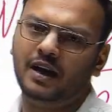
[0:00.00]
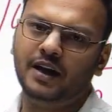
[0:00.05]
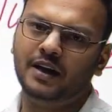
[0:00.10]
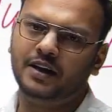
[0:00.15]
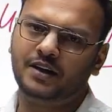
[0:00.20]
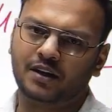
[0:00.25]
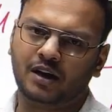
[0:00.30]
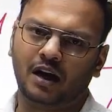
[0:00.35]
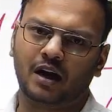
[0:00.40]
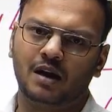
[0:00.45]

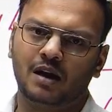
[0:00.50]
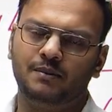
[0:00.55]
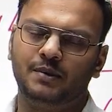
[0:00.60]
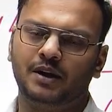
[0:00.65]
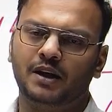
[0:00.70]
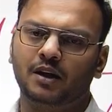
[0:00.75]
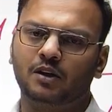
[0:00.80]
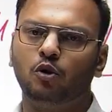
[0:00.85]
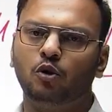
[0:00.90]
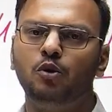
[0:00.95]
लेट करना
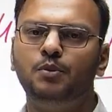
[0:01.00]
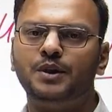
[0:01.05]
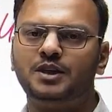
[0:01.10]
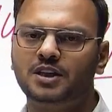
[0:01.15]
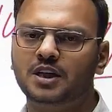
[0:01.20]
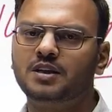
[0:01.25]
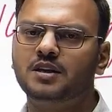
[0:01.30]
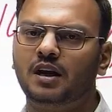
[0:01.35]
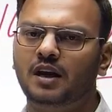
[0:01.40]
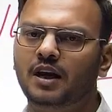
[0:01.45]
बेटा कोई भी
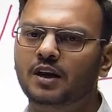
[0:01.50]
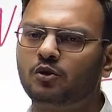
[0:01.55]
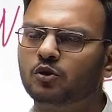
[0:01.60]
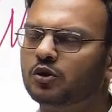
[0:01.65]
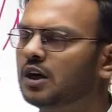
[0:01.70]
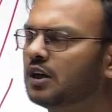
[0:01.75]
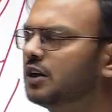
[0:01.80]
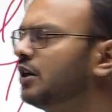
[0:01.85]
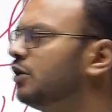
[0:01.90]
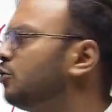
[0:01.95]
चीज लेट हो जाती है